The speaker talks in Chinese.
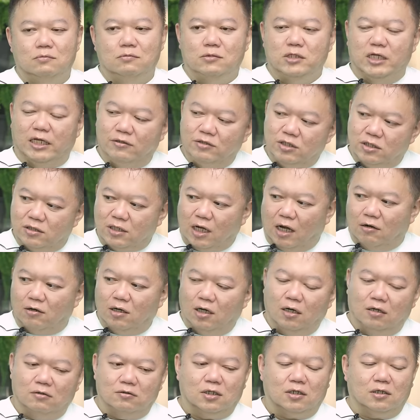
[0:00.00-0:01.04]
年底到了
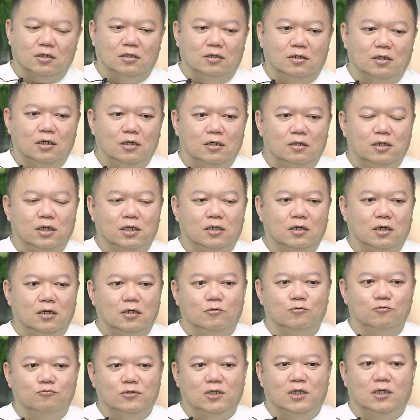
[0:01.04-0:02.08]
哈，那个二零二
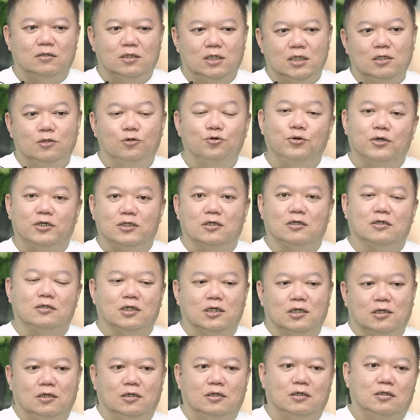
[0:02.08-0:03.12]
五年一月的那
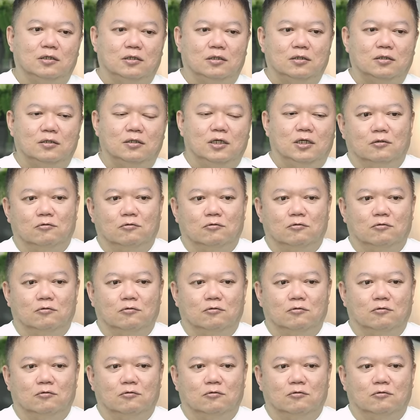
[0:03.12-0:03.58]
个